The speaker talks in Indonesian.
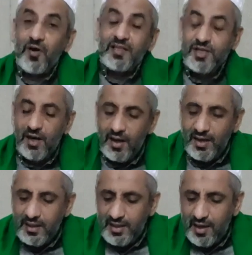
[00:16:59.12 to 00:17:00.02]

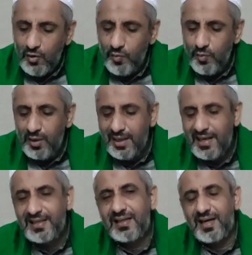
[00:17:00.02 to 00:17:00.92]
Faja'ala lahumul
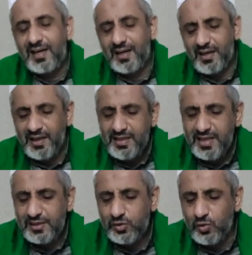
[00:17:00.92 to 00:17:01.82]
layla
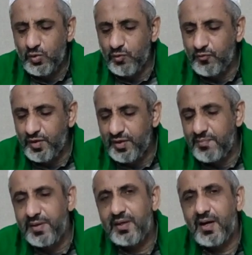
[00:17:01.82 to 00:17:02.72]
liyaskunu fihi
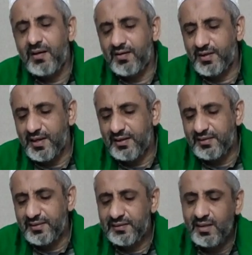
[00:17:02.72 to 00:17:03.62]
min
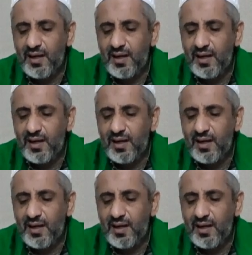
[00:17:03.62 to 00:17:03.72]
harakatit